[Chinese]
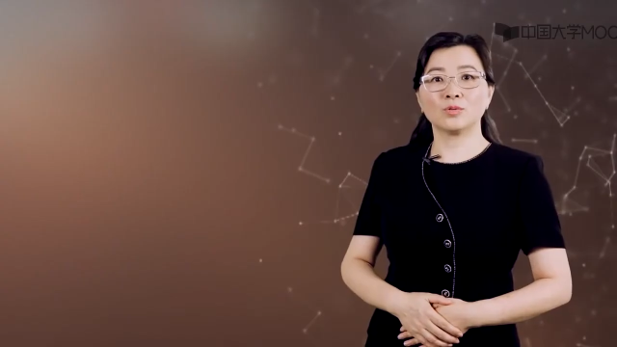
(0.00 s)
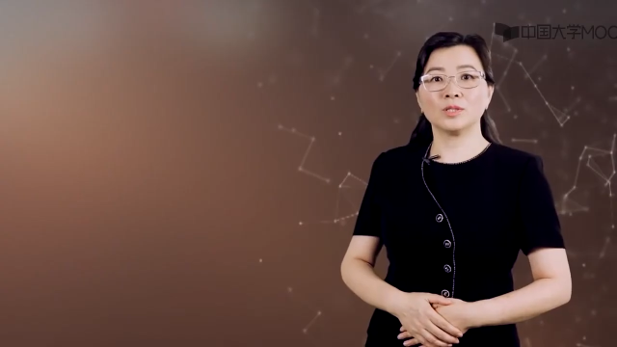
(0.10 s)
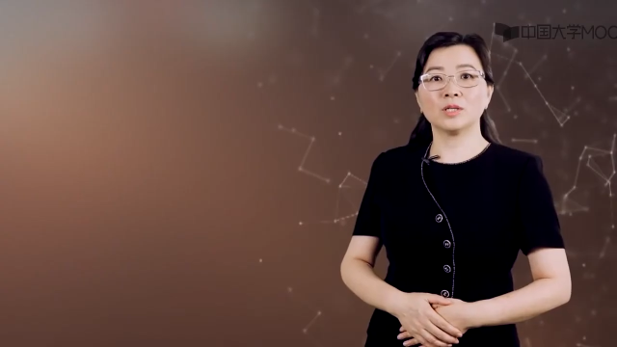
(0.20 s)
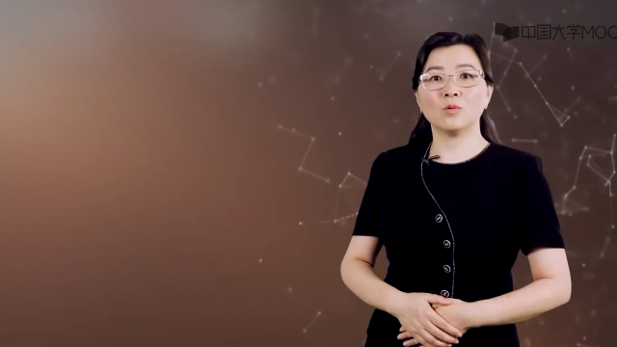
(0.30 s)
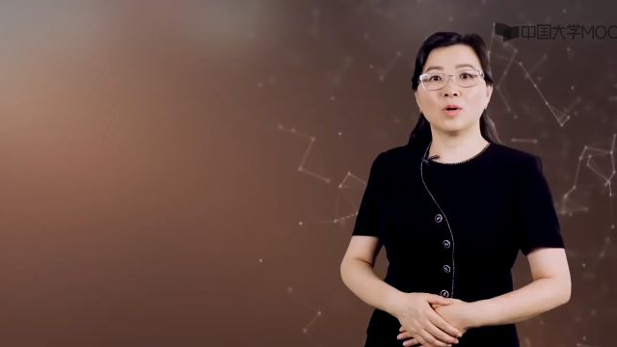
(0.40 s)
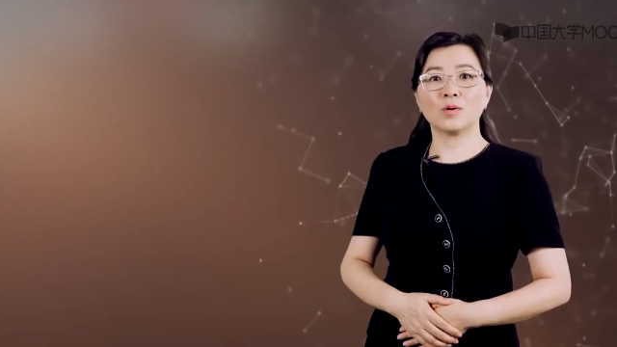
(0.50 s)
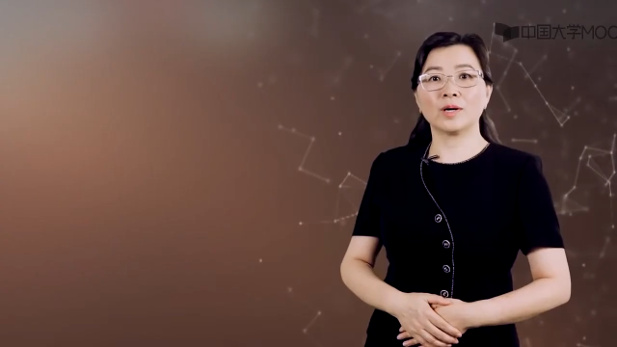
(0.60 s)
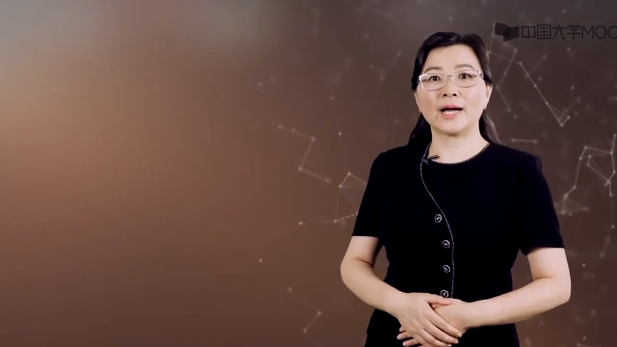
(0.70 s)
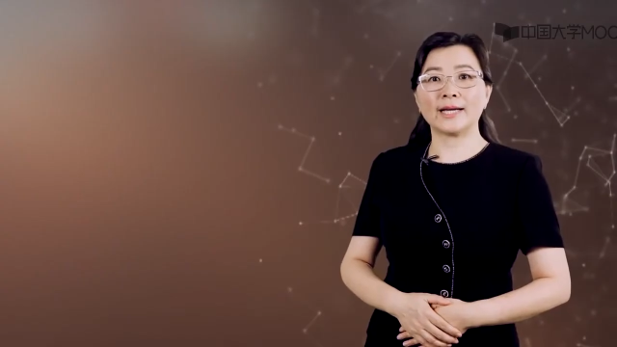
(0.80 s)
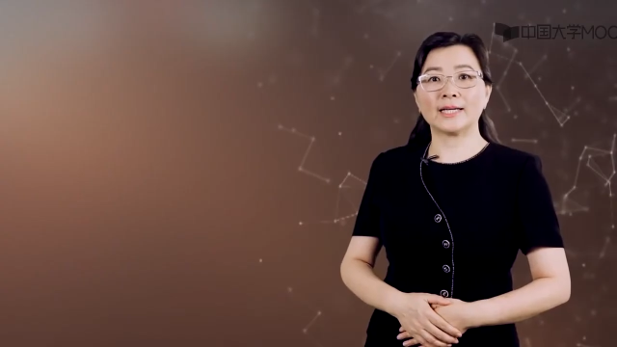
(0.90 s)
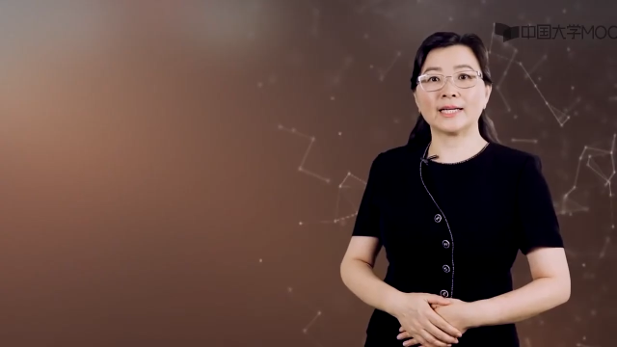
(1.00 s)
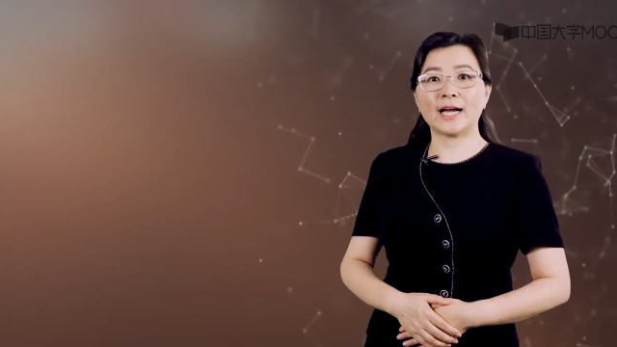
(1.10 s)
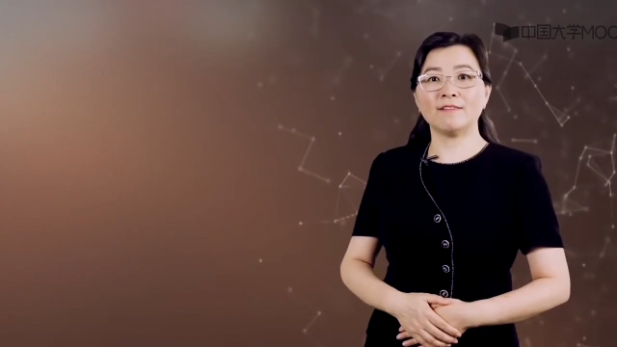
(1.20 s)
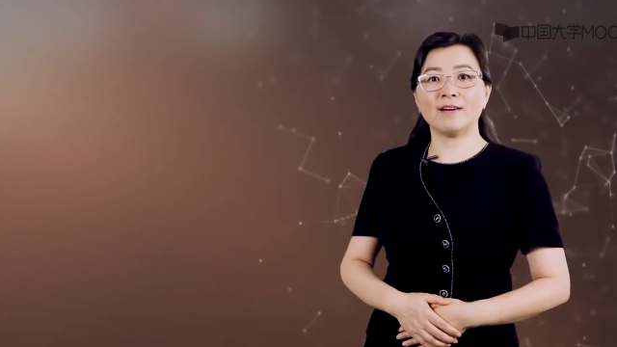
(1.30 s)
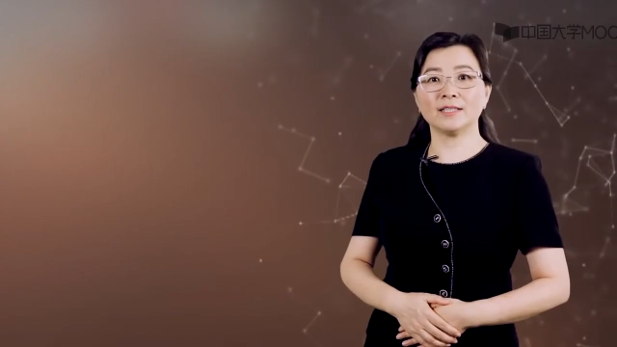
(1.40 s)
随着我国改革
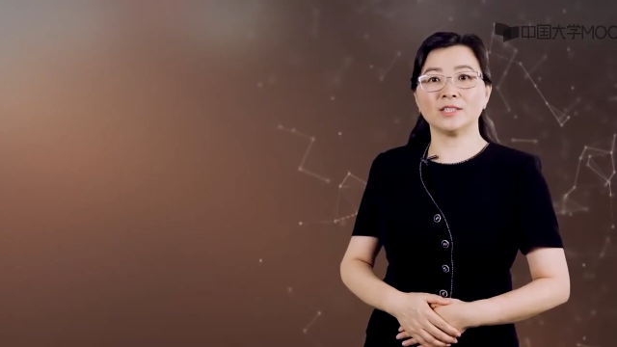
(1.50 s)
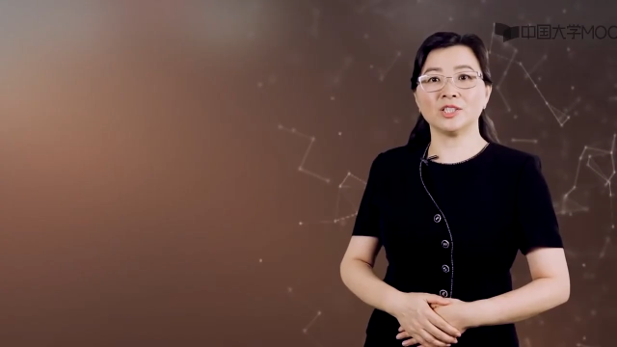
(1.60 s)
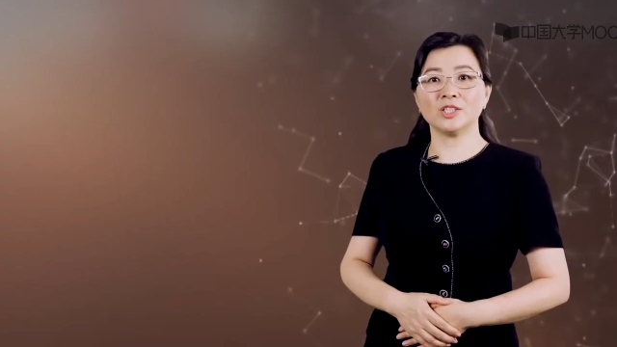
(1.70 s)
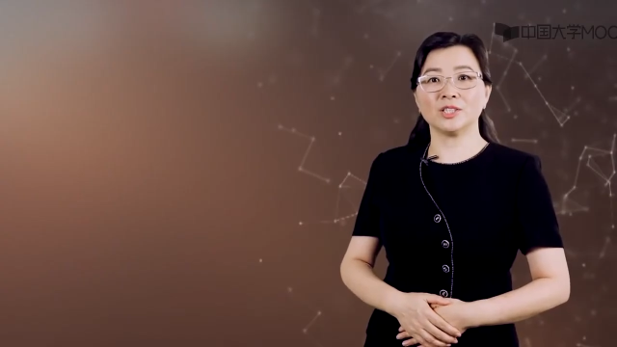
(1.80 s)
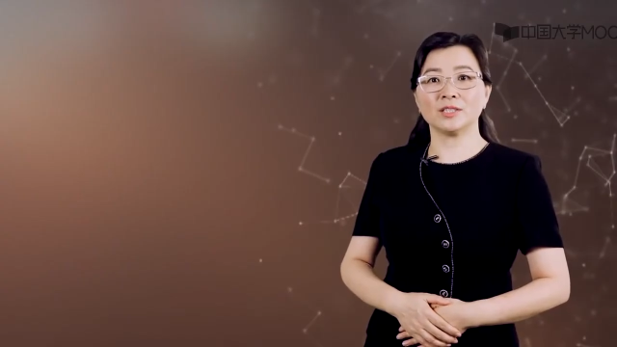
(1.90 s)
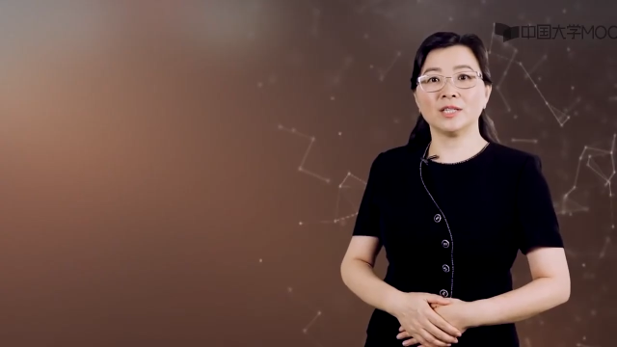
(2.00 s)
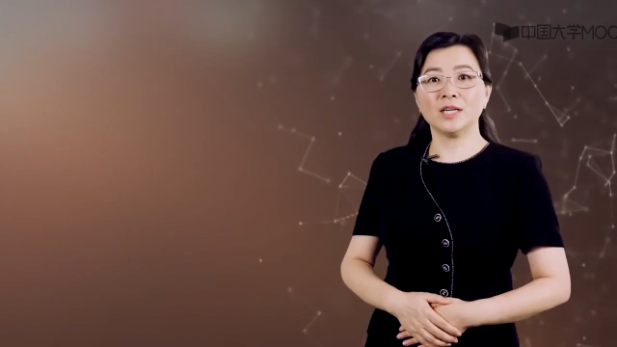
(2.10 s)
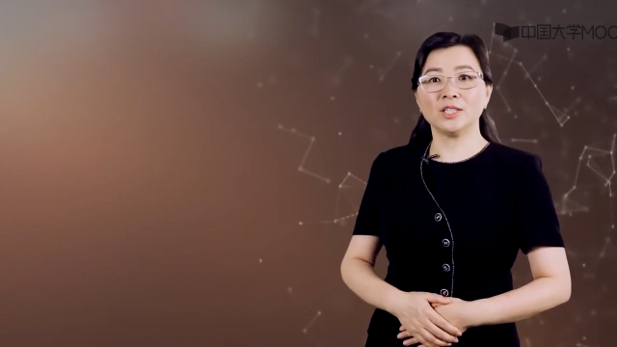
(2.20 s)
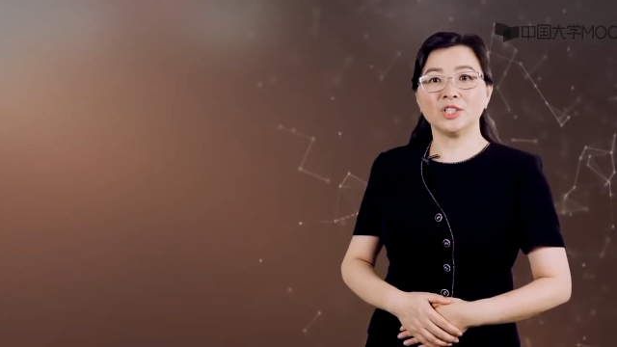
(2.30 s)
开放的进行，